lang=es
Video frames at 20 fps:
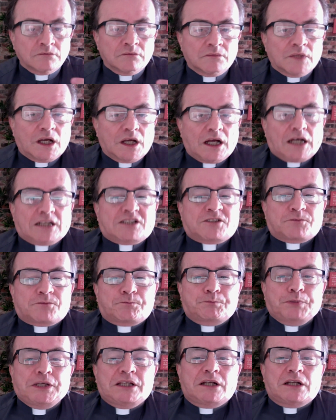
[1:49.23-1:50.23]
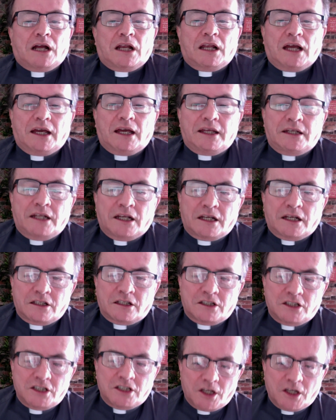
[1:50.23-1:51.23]
Aspira la
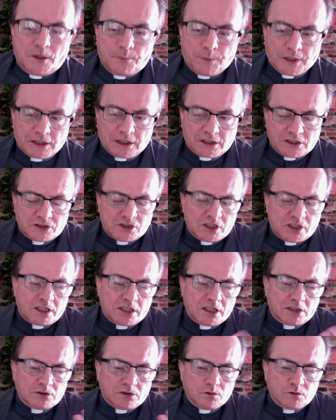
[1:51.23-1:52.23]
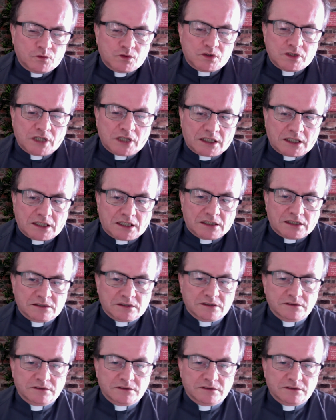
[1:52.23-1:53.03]
energía para que llegue a tus chakras.